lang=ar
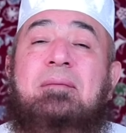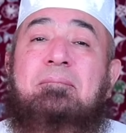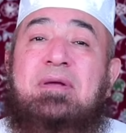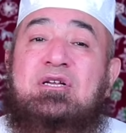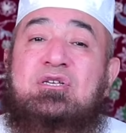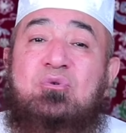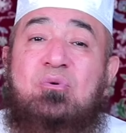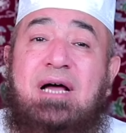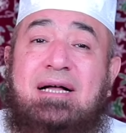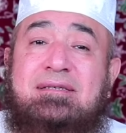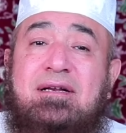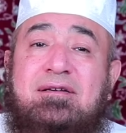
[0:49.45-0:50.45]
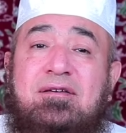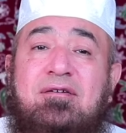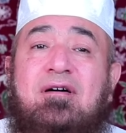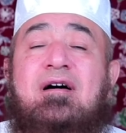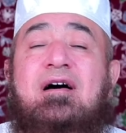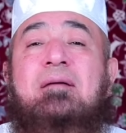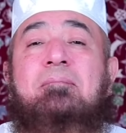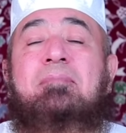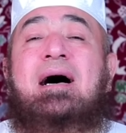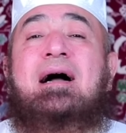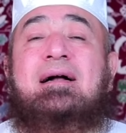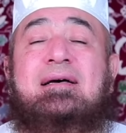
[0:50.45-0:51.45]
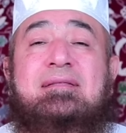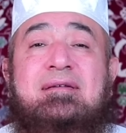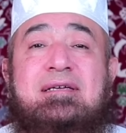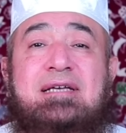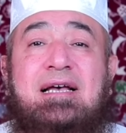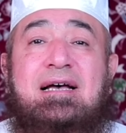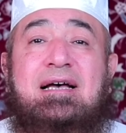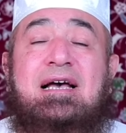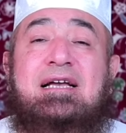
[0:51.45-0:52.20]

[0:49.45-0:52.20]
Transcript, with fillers: من سرعة القراءة مع كثرتها